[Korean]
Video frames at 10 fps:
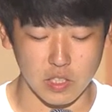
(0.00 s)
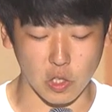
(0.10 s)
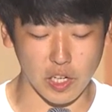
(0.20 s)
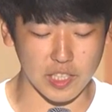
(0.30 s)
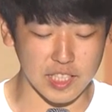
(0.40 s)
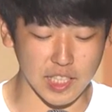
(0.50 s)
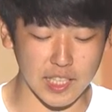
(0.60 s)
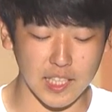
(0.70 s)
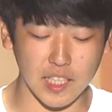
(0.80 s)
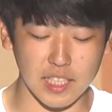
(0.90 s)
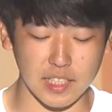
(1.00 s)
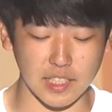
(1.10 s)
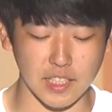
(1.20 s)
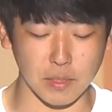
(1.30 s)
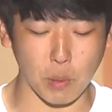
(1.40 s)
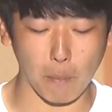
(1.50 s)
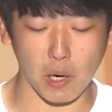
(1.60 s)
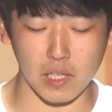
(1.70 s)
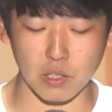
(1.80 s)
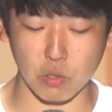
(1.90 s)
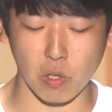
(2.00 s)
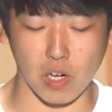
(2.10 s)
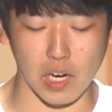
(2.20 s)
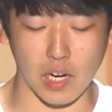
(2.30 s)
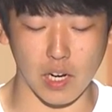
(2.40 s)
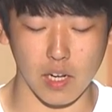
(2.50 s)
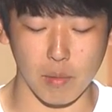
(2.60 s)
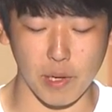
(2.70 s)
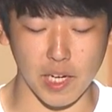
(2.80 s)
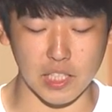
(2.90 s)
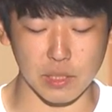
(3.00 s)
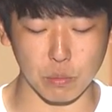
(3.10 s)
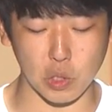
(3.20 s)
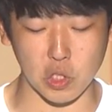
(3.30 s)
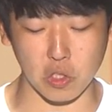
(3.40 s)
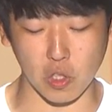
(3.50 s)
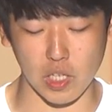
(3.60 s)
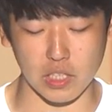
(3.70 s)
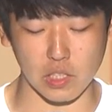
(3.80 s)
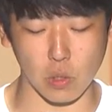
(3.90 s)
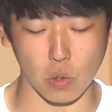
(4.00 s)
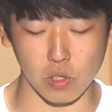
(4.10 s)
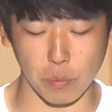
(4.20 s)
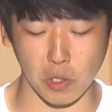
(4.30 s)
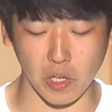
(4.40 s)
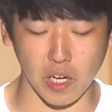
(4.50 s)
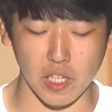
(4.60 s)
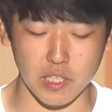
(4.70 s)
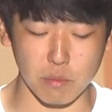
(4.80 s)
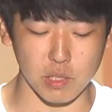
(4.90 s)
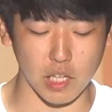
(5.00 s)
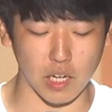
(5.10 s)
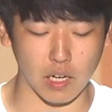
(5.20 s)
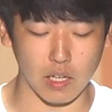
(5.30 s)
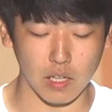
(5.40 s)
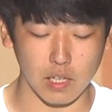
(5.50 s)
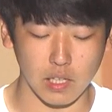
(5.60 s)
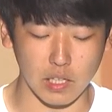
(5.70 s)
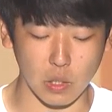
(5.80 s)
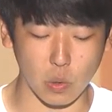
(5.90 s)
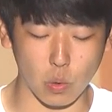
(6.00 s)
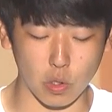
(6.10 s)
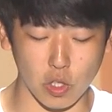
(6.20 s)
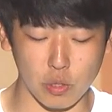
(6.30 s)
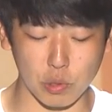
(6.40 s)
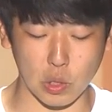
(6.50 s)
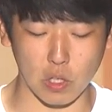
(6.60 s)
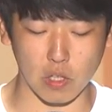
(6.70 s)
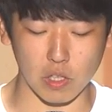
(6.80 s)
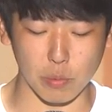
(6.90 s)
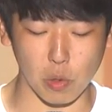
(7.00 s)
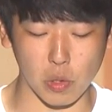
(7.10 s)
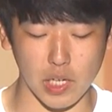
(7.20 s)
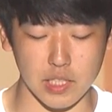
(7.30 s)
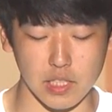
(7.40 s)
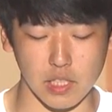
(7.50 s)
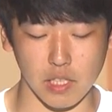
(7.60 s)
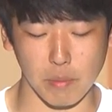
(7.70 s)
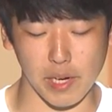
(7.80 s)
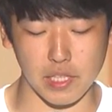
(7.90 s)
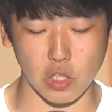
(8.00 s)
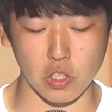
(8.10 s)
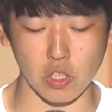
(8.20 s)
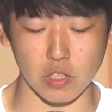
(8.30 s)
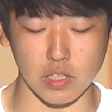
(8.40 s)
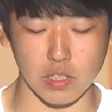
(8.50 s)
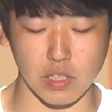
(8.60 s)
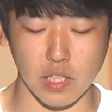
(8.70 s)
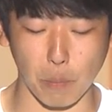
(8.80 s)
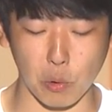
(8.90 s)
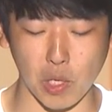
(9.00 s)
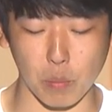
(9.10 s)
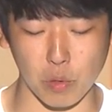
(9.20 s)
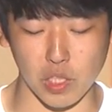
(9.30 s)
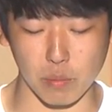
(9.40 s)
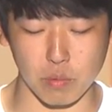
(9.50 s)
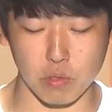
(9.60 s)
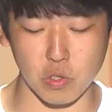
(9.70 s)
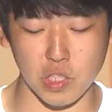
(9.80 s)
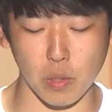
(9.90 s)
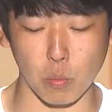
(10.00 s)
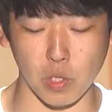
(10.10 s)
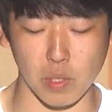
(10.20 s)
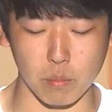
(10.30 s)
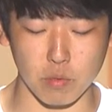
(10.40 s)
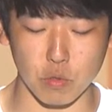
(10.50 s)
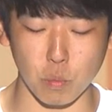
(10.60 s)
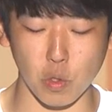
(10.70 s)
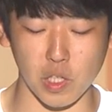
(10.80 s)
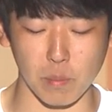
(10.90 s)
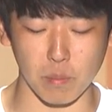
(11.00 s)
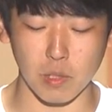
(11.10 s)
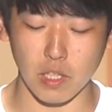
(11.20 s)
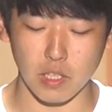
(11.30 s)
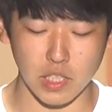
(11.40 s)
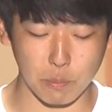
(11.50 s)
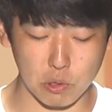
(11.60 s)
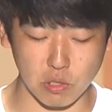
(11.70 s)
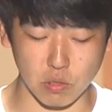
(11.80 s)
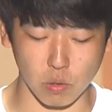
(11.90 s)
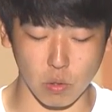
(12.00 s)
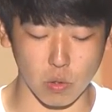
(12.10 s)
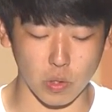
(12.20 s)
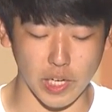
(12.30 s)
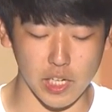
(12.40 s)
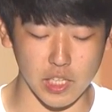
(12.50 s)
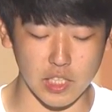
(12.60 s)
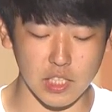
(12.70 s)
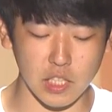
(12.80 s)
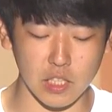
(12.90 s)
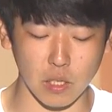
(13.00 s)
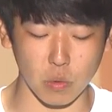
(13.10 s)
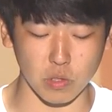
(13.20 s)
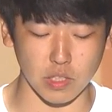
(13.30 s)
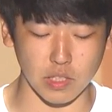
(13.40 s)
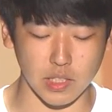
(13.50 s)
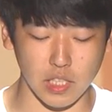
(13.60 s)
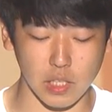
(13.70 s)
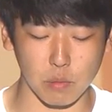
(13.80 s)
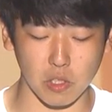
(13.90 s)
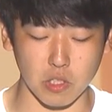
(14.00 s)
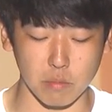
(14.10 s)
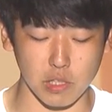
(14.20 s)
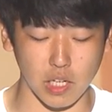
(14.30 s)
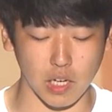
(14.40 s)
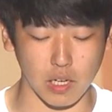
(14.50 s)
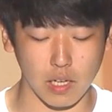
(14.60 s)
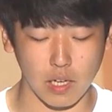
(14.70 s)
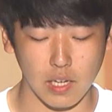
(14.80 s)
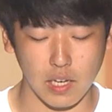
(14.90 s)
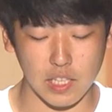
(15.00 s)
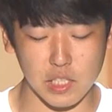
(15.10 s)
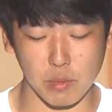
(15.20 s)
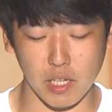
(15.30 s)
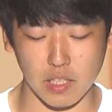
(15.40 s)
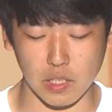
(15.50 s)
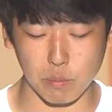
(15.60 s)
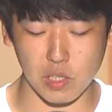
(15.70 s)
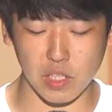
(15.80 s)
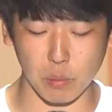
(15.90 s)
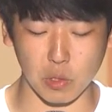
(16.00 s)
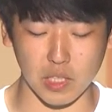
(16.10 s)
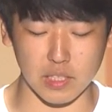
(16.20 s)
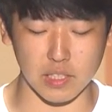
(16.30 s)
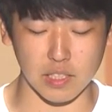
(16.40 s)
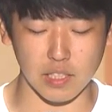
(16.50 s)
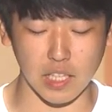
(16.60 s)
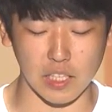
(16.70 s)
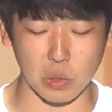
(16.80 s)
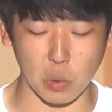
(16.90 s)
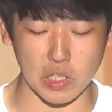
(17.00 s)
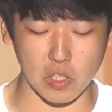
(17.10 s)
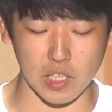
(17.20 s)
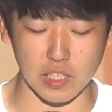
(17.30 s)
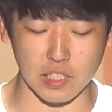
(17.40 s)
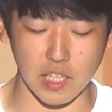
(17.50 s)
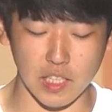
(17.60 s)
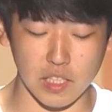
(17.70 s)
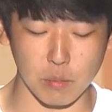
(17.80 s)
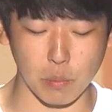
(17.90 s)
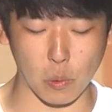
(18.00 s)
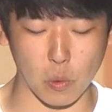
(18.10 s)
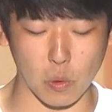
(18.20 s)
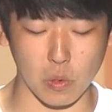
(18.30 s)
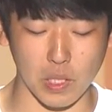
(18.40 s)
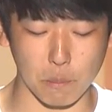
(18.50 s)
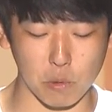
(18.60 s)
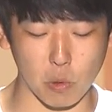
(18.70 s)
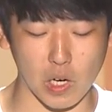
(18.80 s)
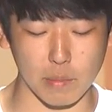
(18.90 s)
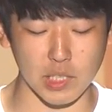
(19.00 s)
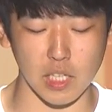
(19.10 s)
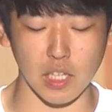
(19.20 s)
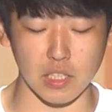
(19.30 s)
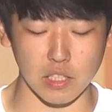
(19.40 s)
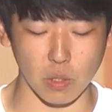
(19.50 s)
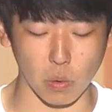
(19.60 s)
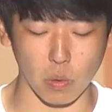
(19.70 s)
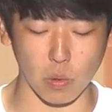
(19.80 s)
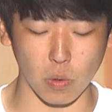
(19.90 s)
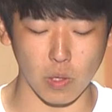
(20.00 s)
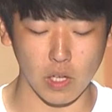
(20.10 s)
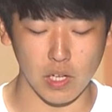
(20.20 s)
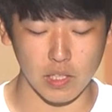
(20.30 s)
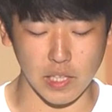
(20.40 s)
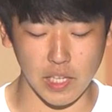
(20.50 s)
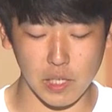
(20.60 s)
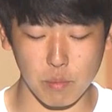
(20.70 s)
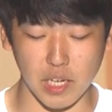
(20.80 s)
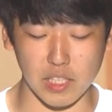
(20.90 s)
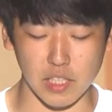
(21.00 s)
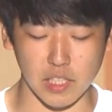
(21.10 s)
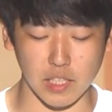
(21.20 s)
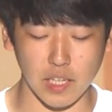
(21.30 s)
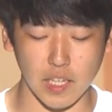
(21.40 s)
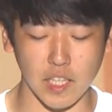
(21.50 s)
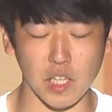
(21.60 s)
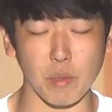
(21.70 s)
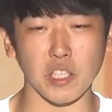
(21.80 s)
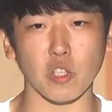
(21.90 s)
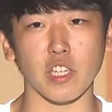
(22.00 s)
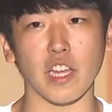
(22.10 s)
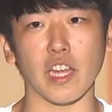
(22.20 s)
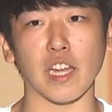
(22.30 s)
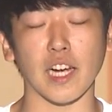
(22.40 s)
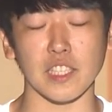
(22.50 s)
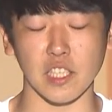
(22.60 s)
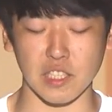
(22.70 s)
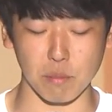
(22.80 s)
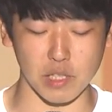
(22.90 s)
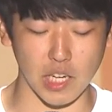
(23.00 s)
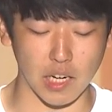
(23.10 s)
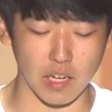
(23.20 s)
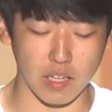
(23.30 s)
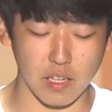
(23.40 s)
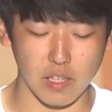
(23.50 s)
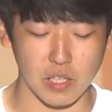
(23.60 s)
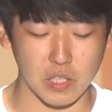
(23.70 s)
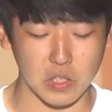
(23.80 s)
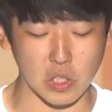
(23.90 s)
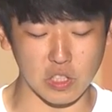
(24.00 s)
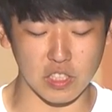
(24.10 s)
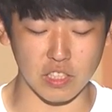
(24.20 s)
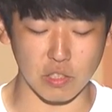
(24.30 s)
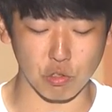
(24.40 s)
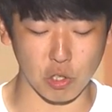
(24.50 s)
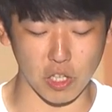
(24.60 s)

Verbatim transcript: 저의 지난 한 학기는 빡빡한 수업과 매일 아침부터 저녁까지 근로를 병행해야 했습니다. 그리고 월요일부터 금요일까지 매일 저녁은 대표단 모임, 순장 모임, 순모임, 채플 등으로 개인의 시간이라고는 찾기 힘들었습니다. 하지만 힘들기보다는 나를 통해서 일하시는 하나님을 보고 기쁘고 감사한 날들이었고 내 힘이 아닌 하나님이 하셨기에 가능했습니다. 저는